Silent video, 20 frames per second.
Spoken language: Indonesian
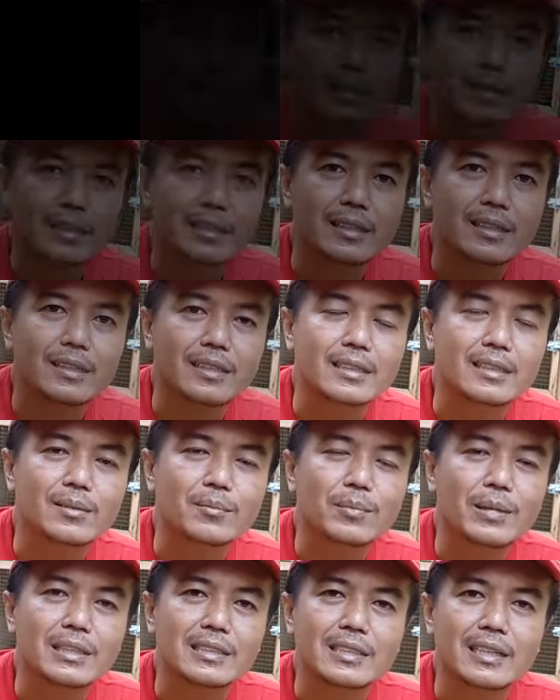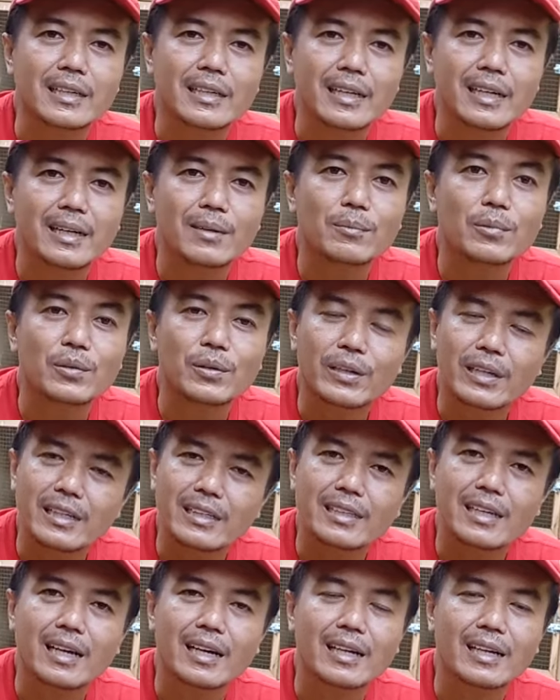Di tempat saya
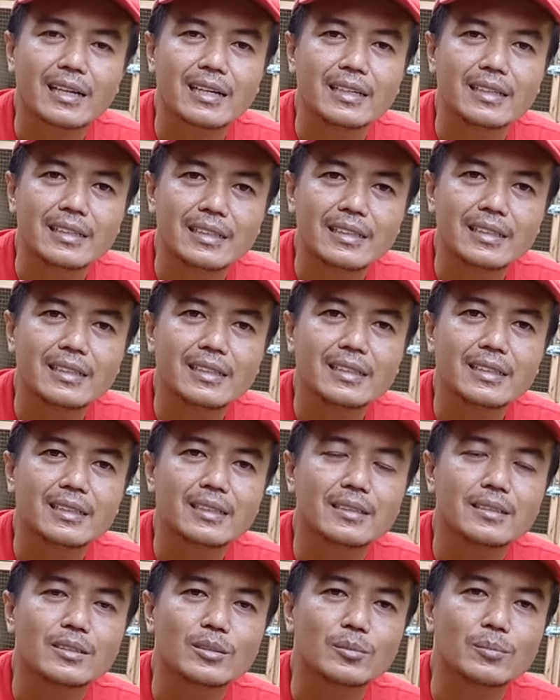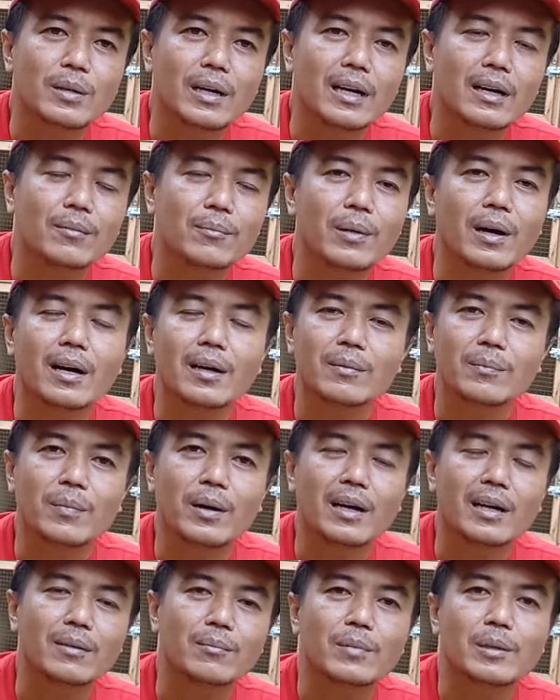mungkin yang ready cuma
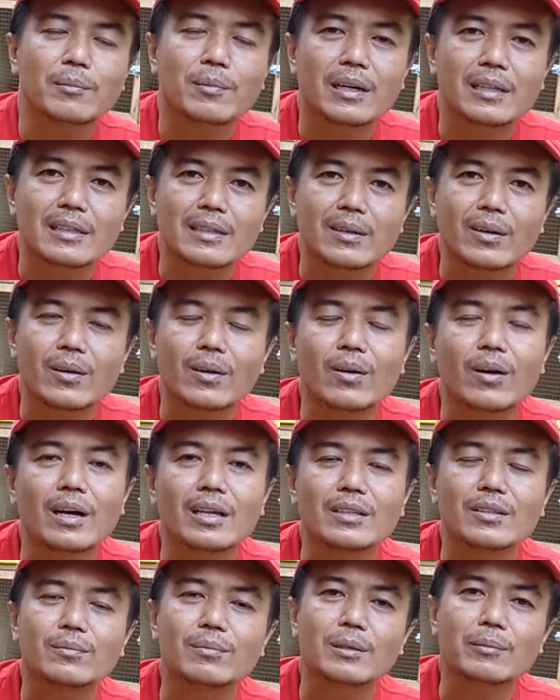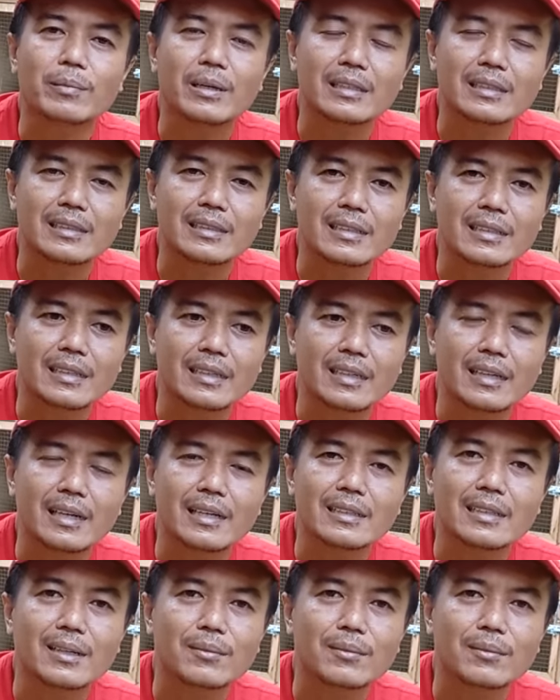bahan-bahan merpati kolong atau merpati tinggian.